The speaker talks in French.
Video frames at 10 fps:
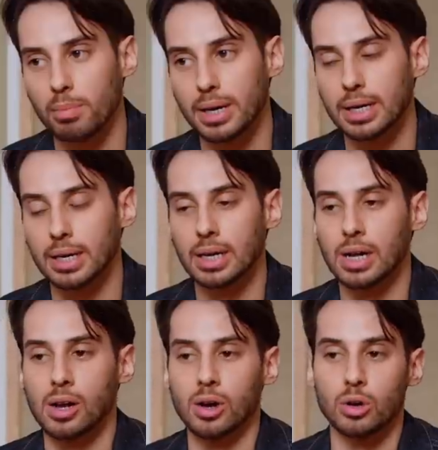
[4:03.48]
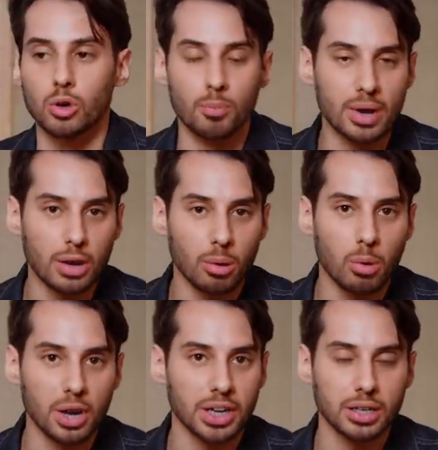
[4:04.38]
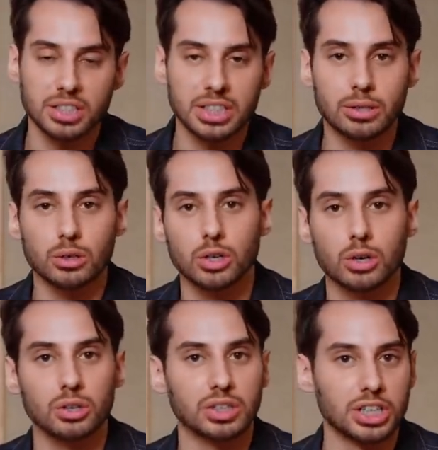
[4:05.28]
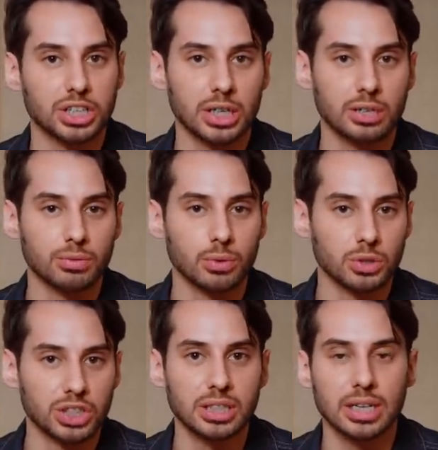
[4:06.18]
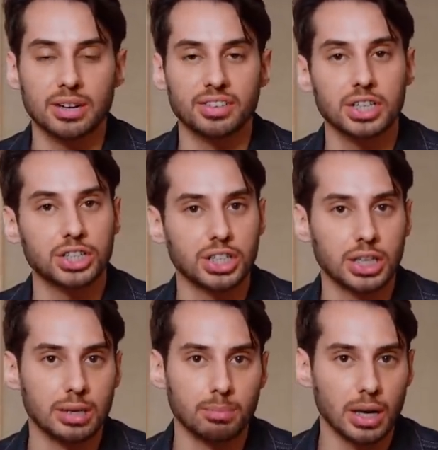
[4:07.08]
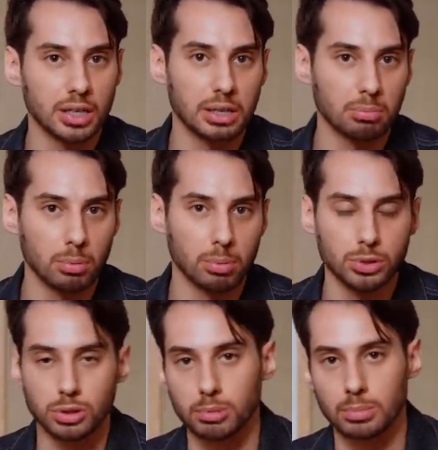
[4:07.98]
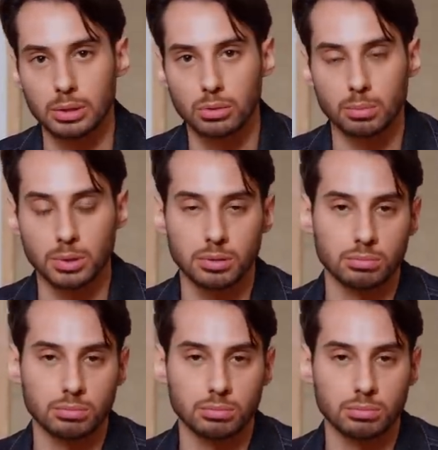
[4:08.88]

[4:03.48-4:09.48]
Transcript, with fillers: belle, le meilleur moyen, c'est encore d'acheter vos jeans délavés chez les marques qui proposent de belles toiles brutes.